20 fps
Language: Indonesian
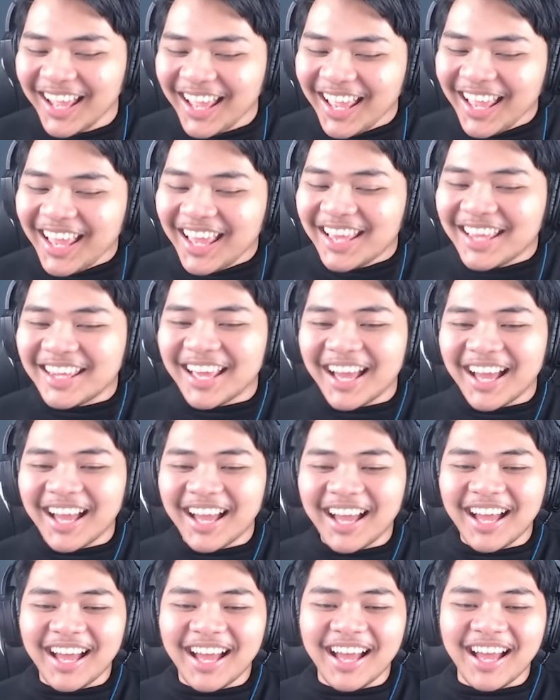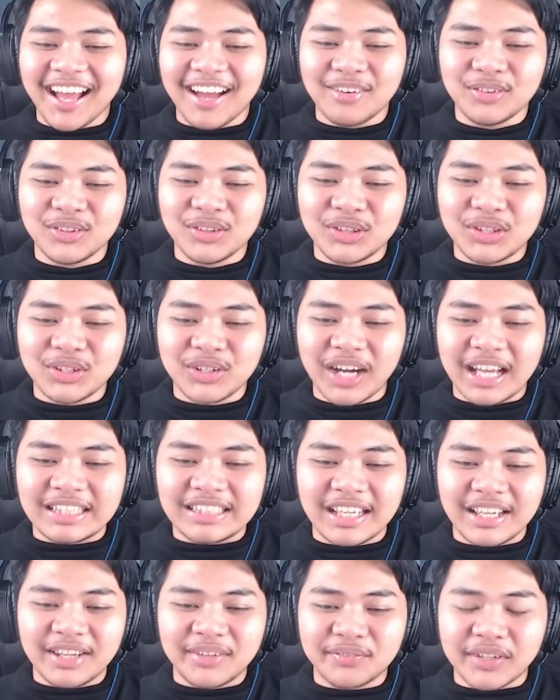ya, untung
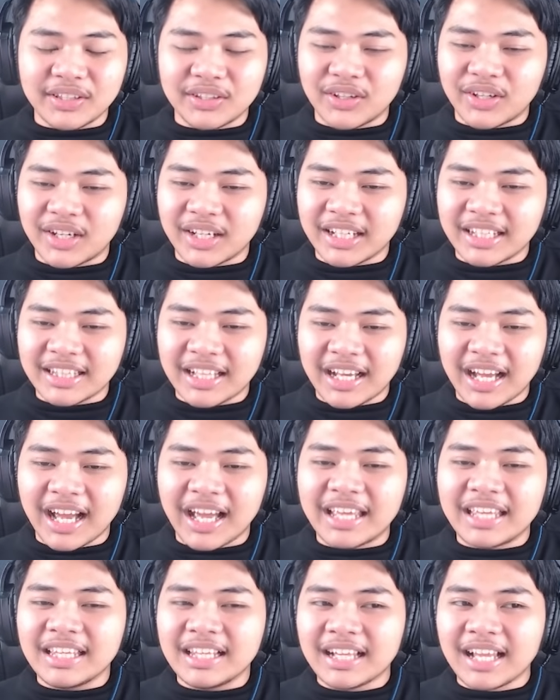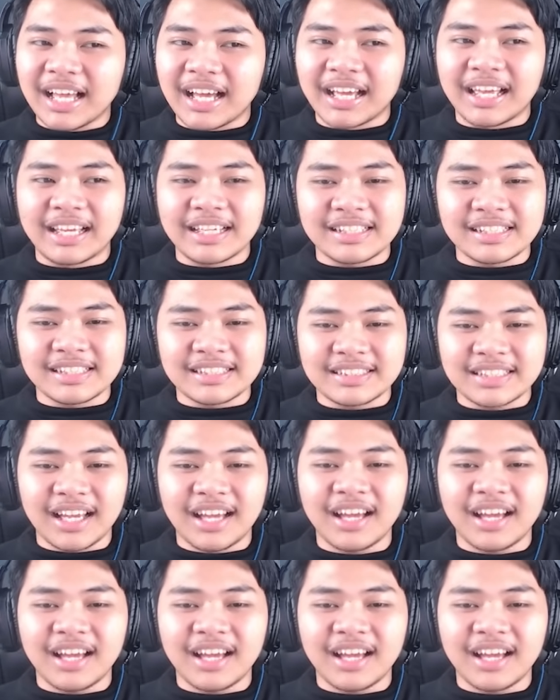aja inventory kita nggak hilang ya, guys ya.